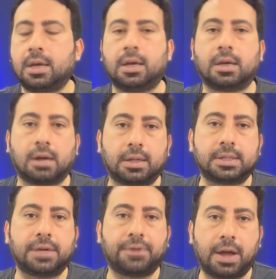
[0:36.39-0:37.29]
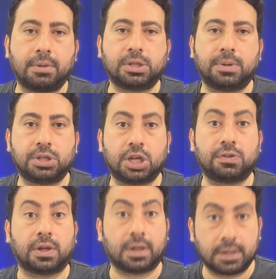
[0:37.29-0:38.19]
E, Galatasaray, Fenerbahçe, Beşiktaş
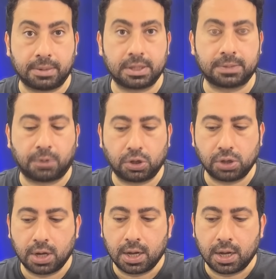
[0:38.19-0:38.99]
ve Adana Demirspor.